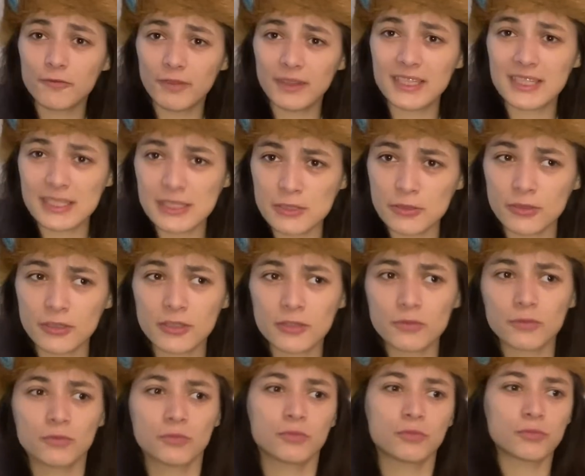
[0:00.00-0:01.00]
wieder
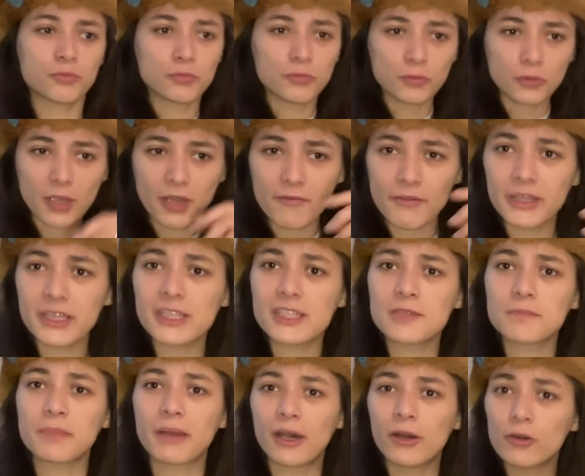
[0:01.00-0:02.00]
so, ja, wenn ich
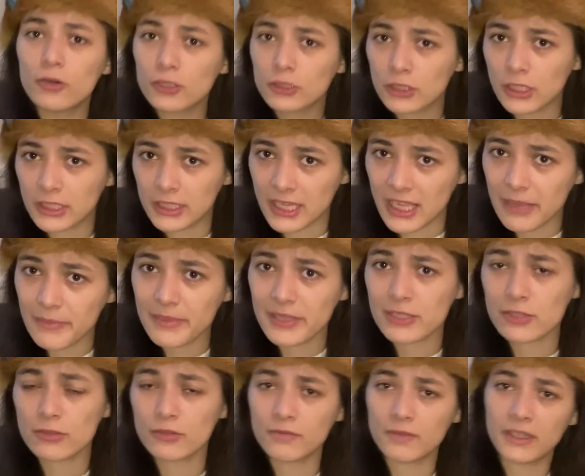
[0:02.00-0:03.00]
es brauche, dann nehme ich
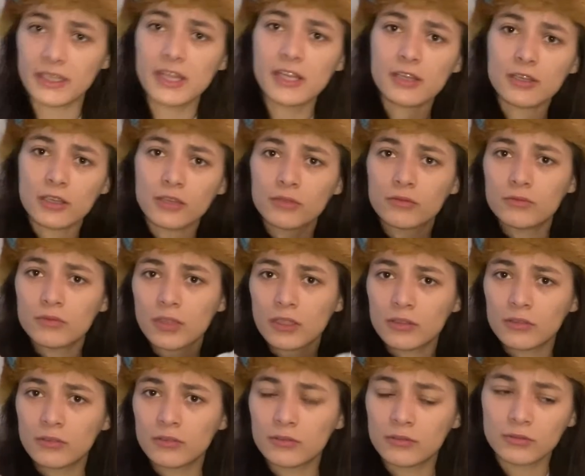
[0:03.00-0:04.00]
es und wenn nicht, dann,
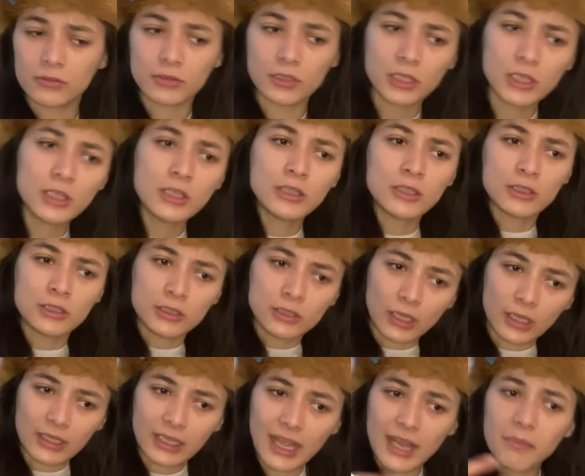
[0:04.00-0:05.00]
dann,
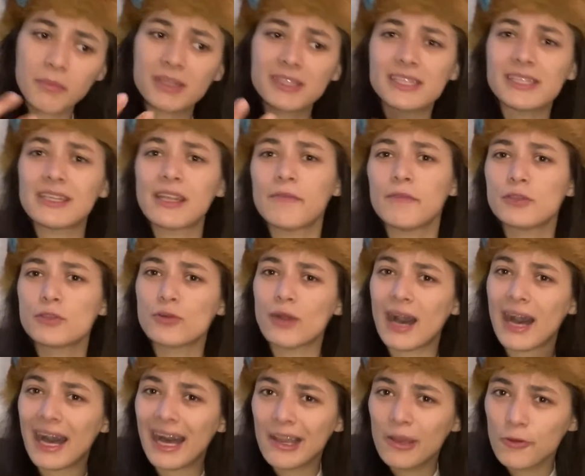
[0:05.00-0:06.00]
dann kann man sich da
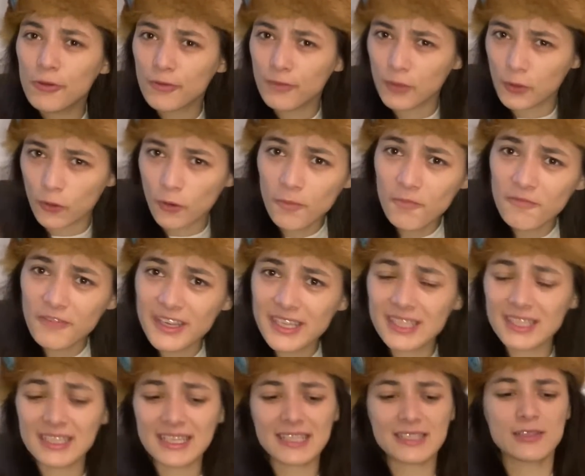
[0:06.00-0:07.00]
visual irgendwie
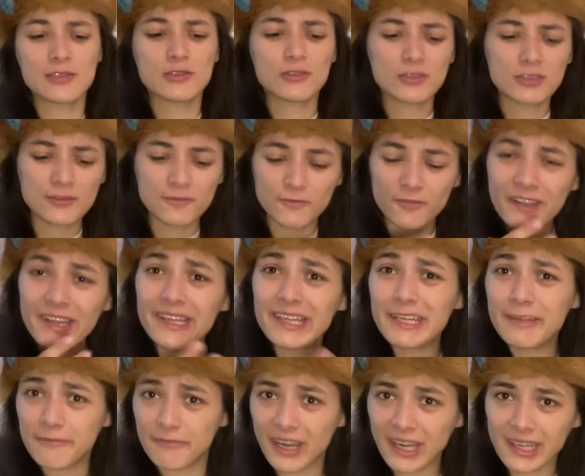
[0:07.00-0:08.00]
rumwinden. Also so ein
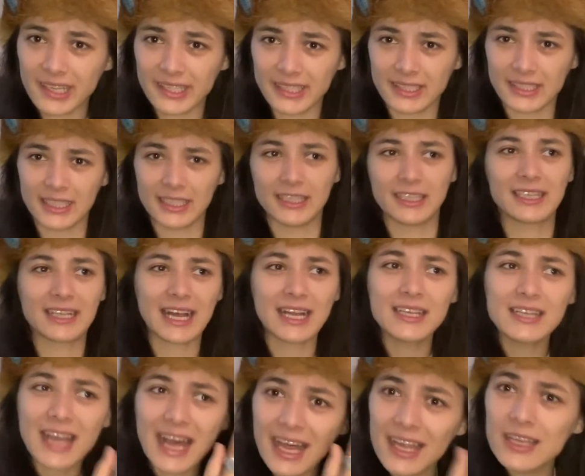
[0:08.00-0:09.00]
Wischiwaschi-Ding kann
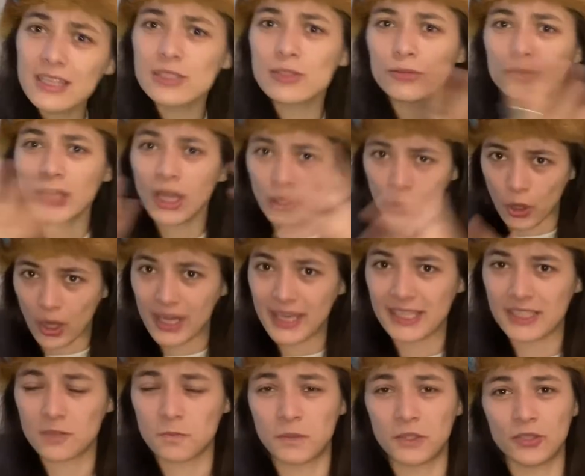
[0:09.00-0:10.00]
alles oder gar
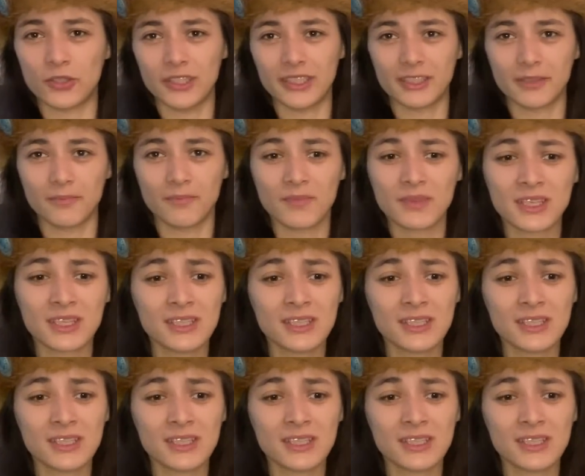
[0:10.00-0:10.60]
nichts bedeuten.